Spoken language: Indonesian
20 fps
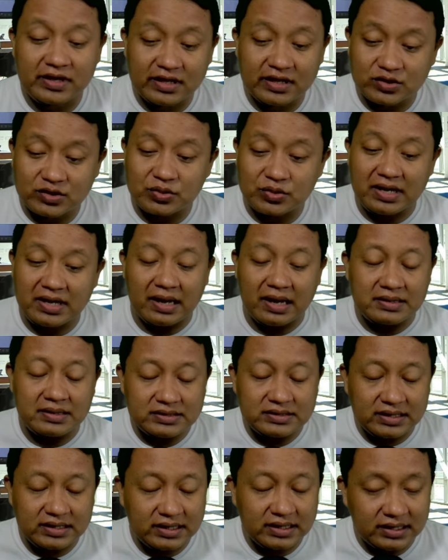yang sudah
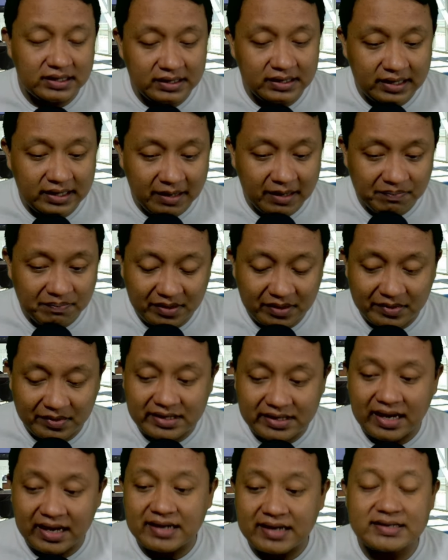eh, eh, apa
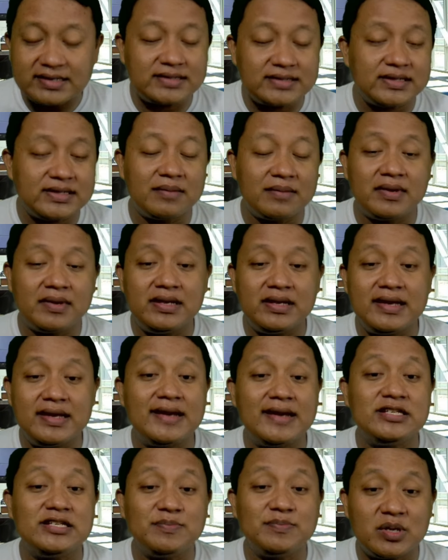namanya ada selama ini,
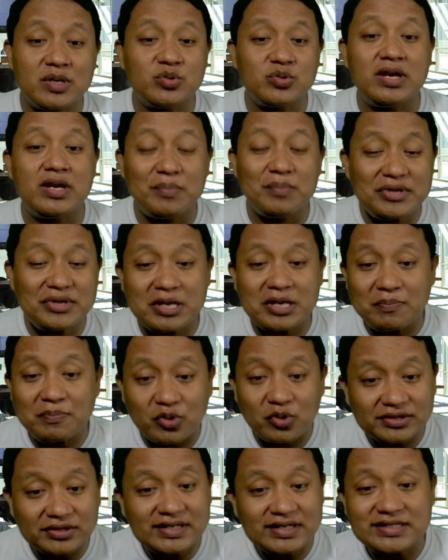Anies Baswedan menjadi
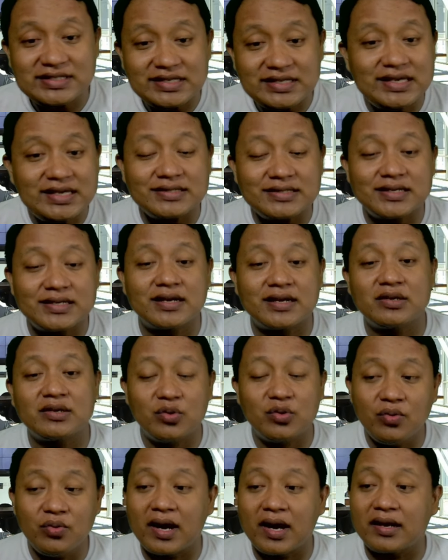potensi yang sangat
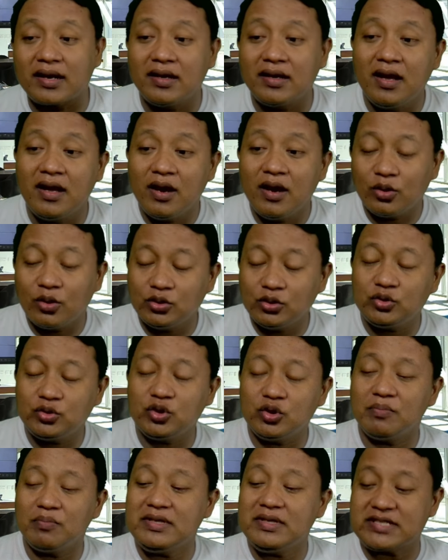kuat
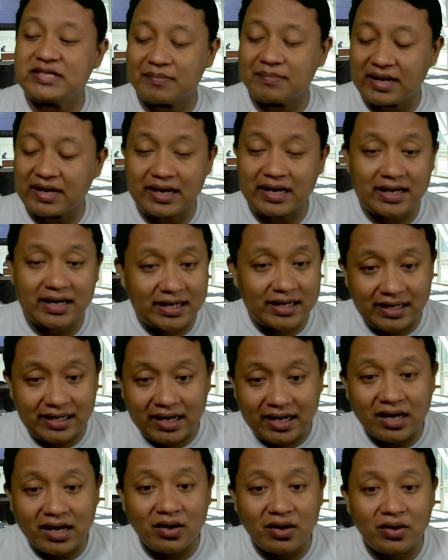untuk bisa mengalahkan
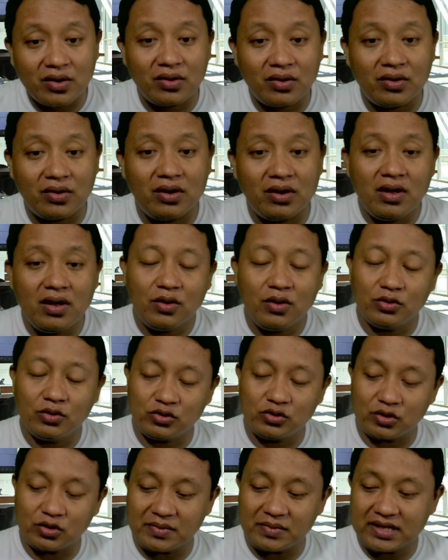Ahok,
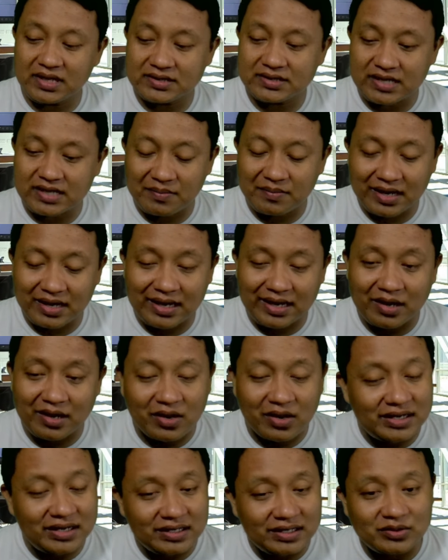untuk bisa
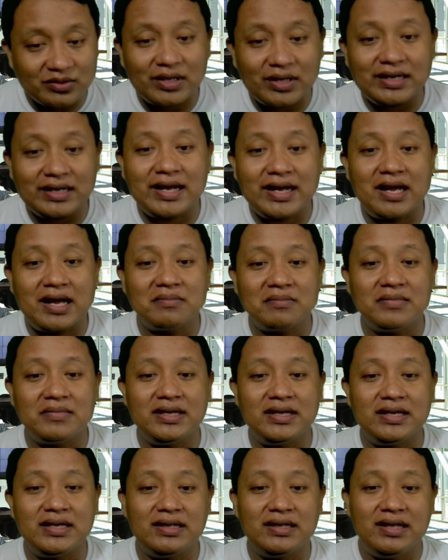mengalahkan Ridwan
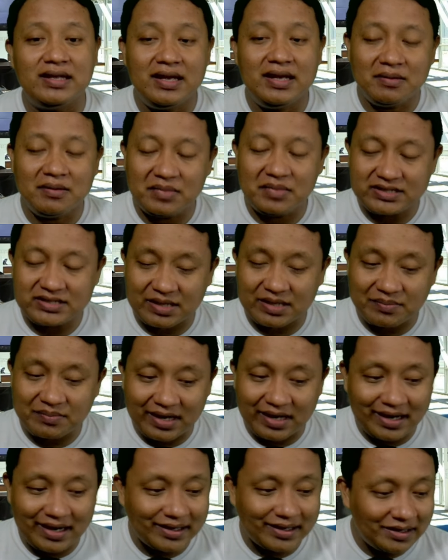Kamil, bisa
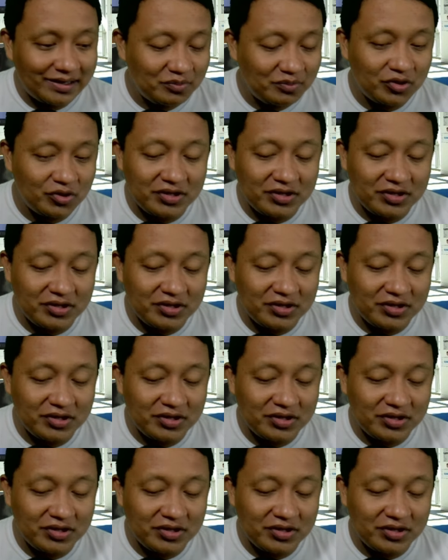mengalahkan Bu